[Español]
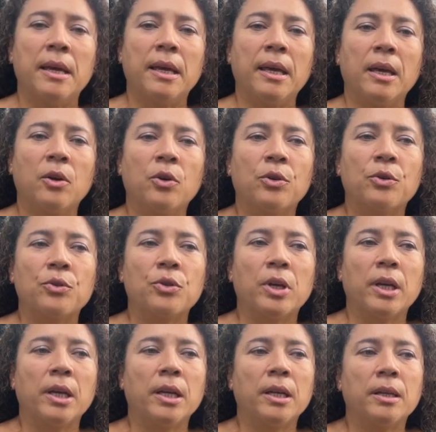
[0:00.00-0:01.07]
y
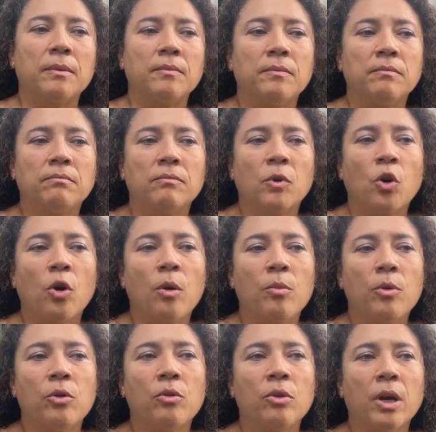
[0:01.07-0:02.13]
conocer mm,
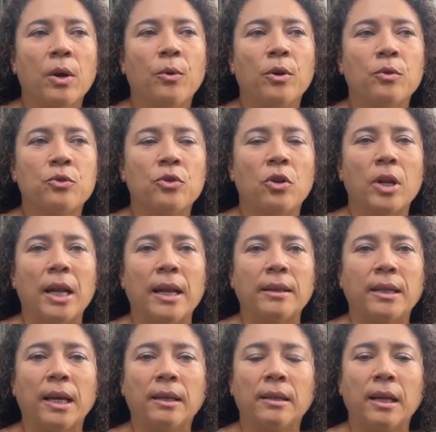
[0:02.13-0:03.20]
cómo evoluciona la
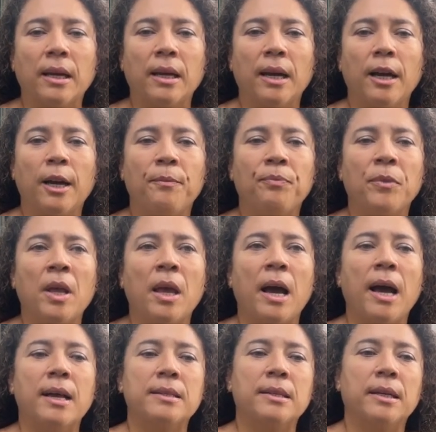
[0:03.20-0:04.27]
técnica,
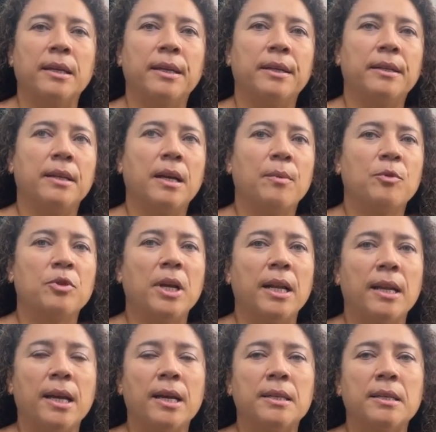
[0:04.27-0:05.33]
hacer, digamos,
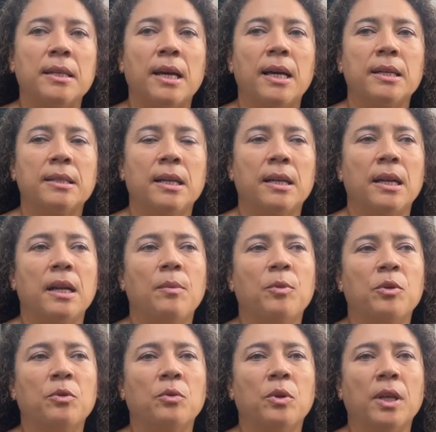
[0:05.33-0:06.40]
alianzas, tener la
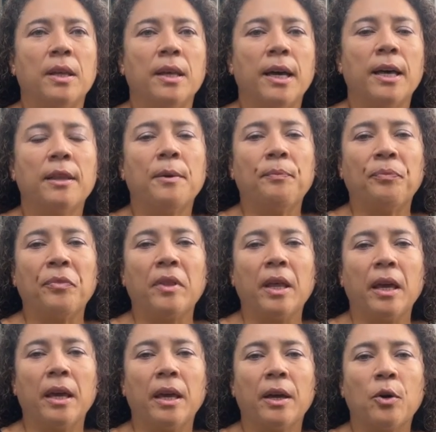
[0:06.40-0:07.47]
oportunidad
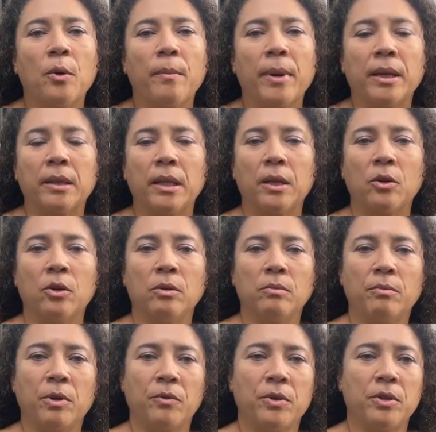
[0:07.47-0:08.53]
de compartir
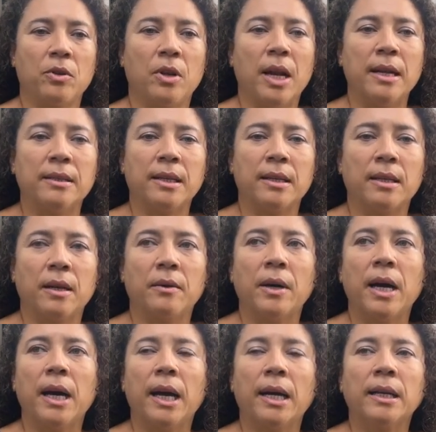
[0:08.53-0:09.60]
con profesionales que
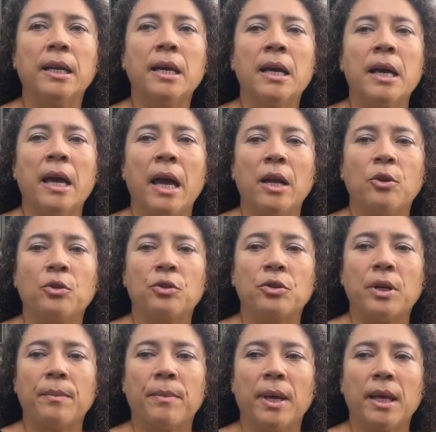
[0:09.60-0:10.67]
trabajan en
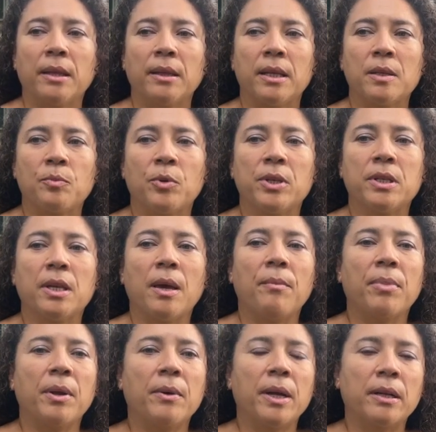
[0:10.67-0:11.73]
otros ambientes, pues
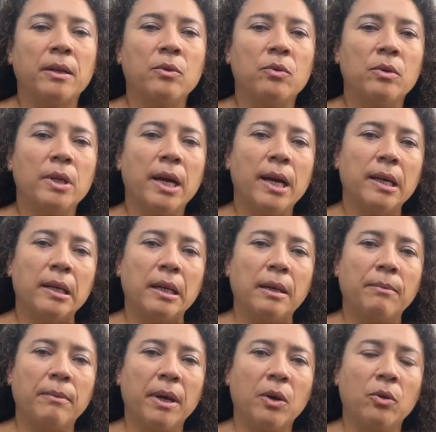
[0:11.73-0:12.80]
siempre va a redundar
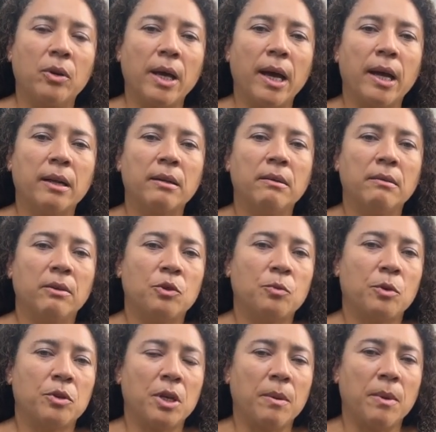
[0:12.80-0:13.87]
en mejorar los
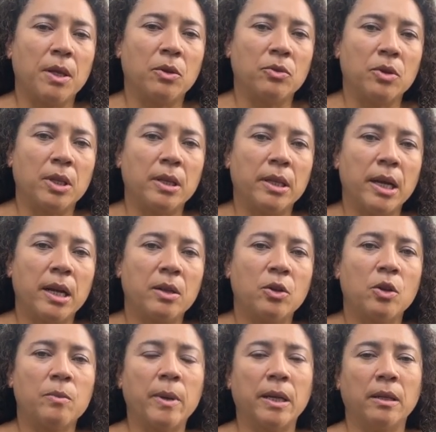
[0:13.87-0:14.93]
procedimientos
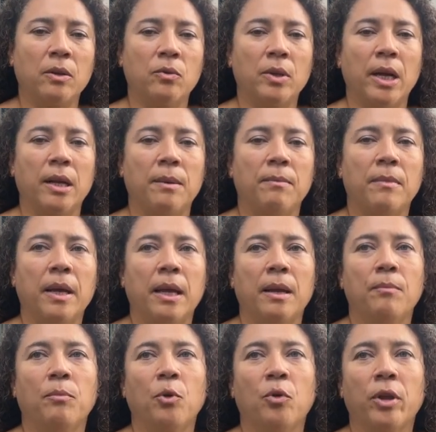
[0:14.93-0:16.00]
internos, va a redundar
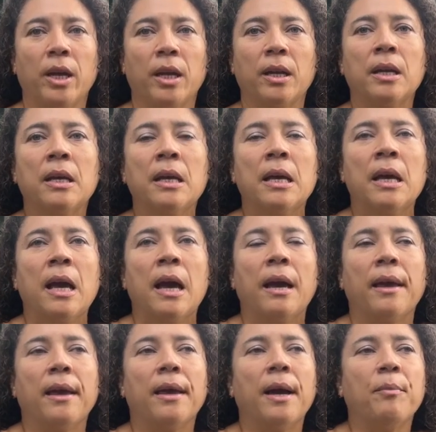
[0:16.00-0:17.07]
en, poder
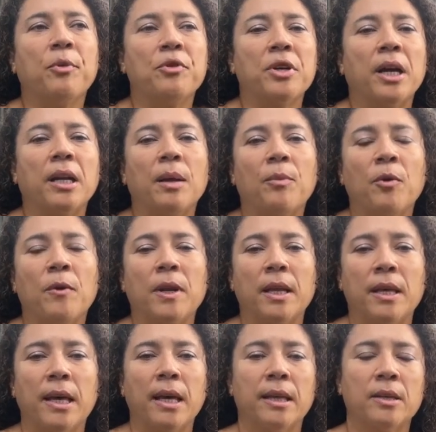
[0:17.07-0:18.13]
eh, apoyar la
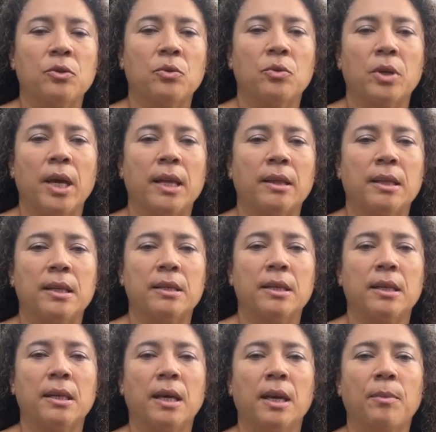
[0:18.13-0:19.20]
movilidad de
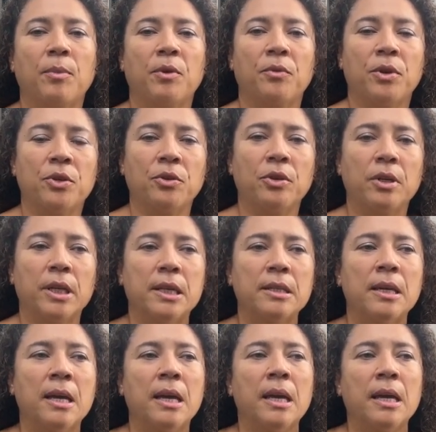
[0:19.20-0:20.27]
estudiantes y de
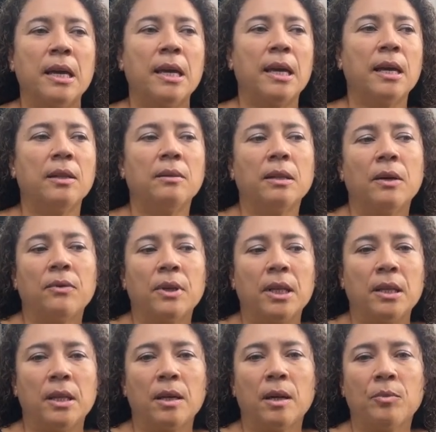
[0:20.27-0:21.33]
profesores y en
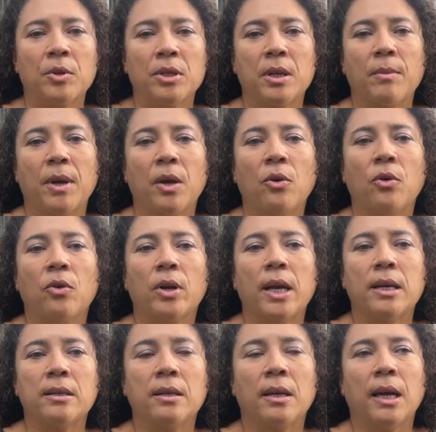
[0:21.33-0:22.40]
definitiva pues se
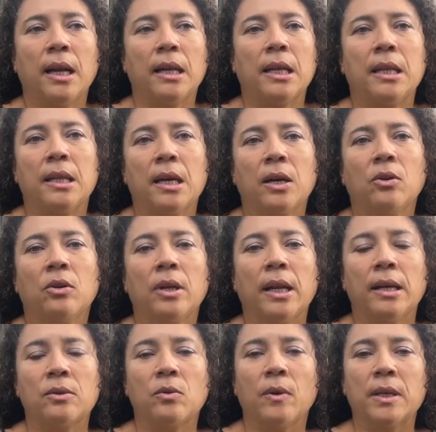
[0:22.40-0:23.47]
mejora y se alinea con
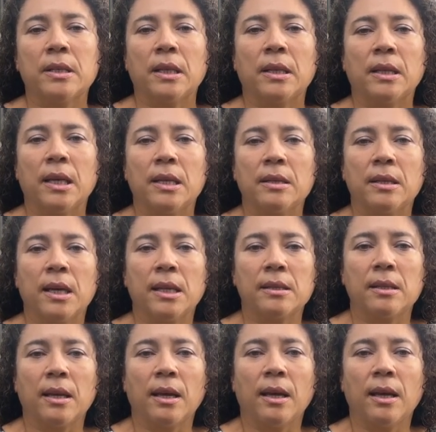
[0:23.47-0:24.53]
las nuevas
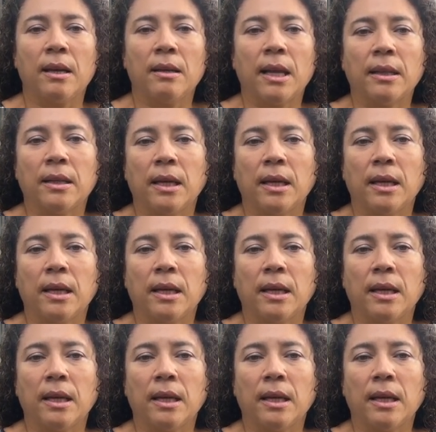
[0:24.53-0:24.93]
tendencias de